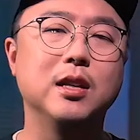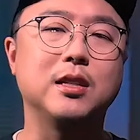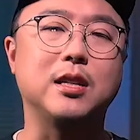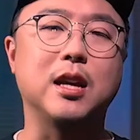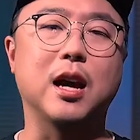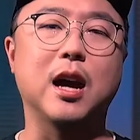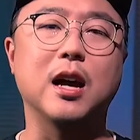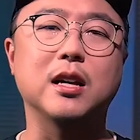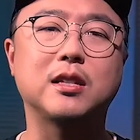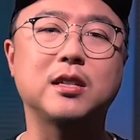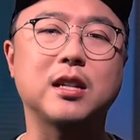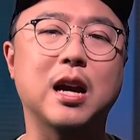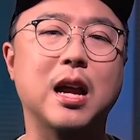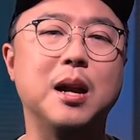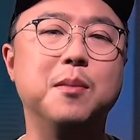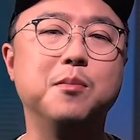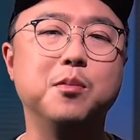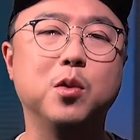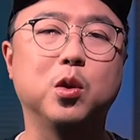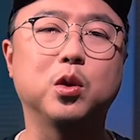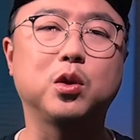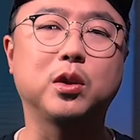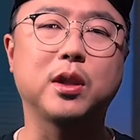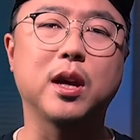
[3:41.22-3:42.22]
제가
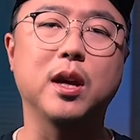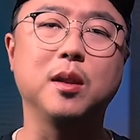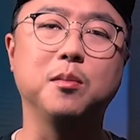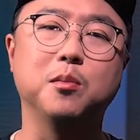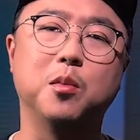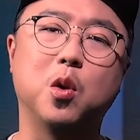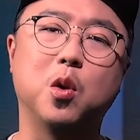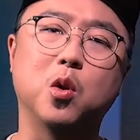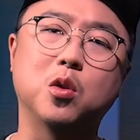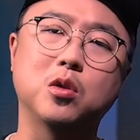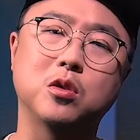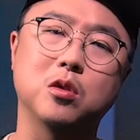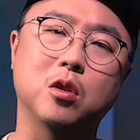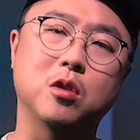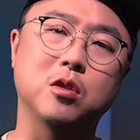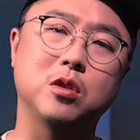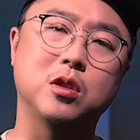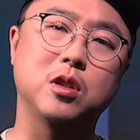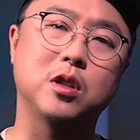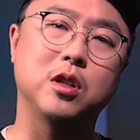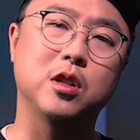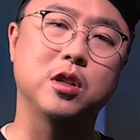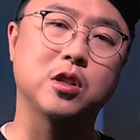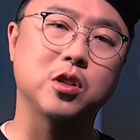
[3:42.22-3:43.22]
잘못된
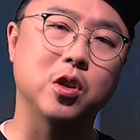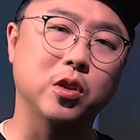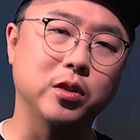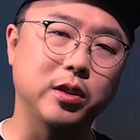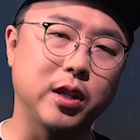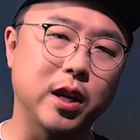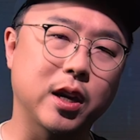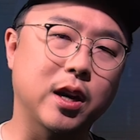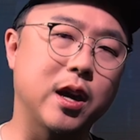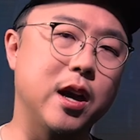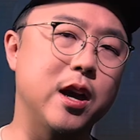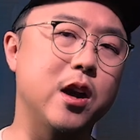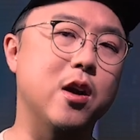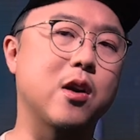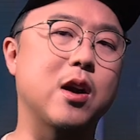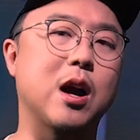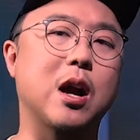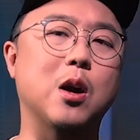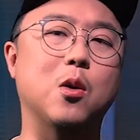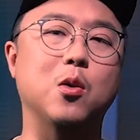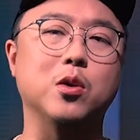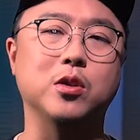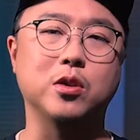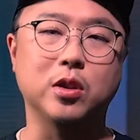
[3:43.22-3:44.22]
목적지를 선택하여
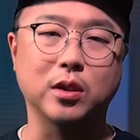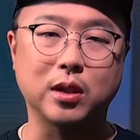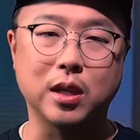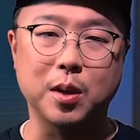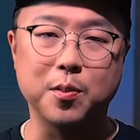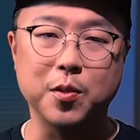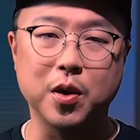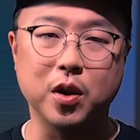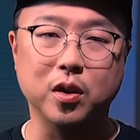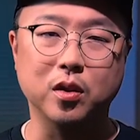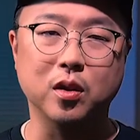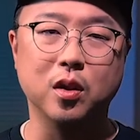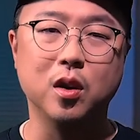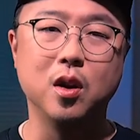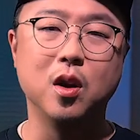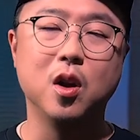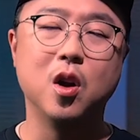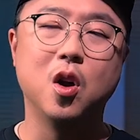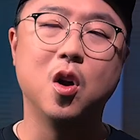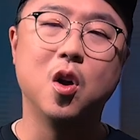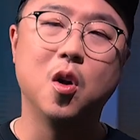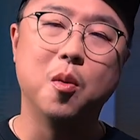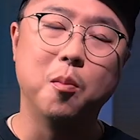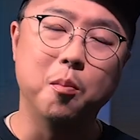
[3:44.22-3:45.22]
가고 있었다면
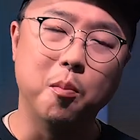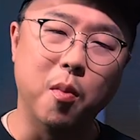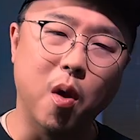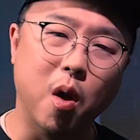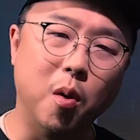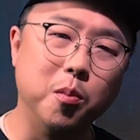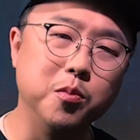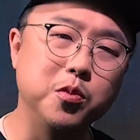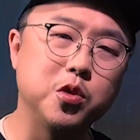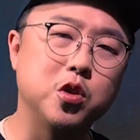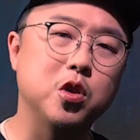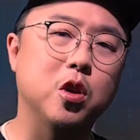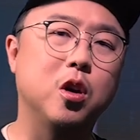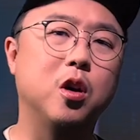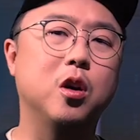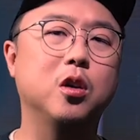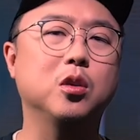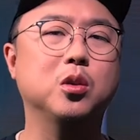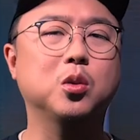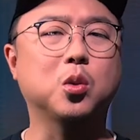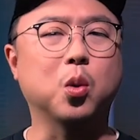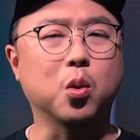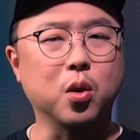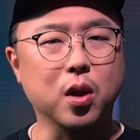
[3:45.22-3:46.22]

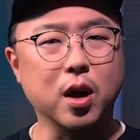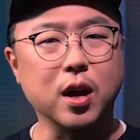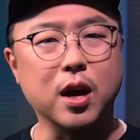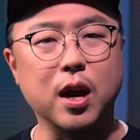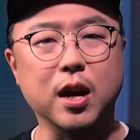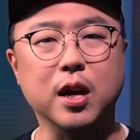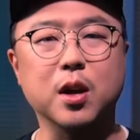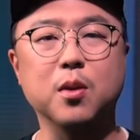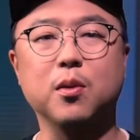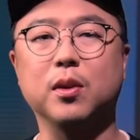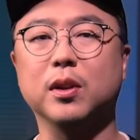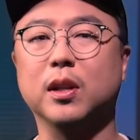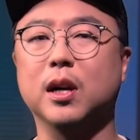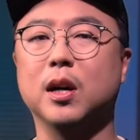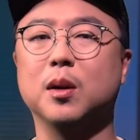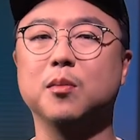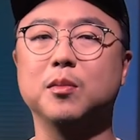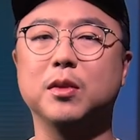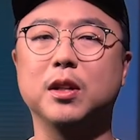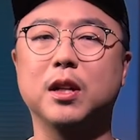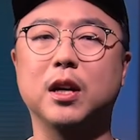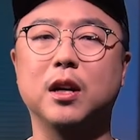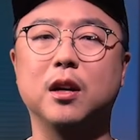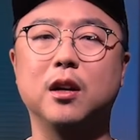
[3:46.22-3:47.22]
멈춰 돌아가기
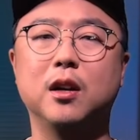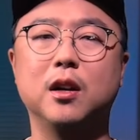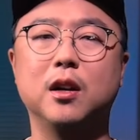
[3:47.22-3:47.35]
원합니다.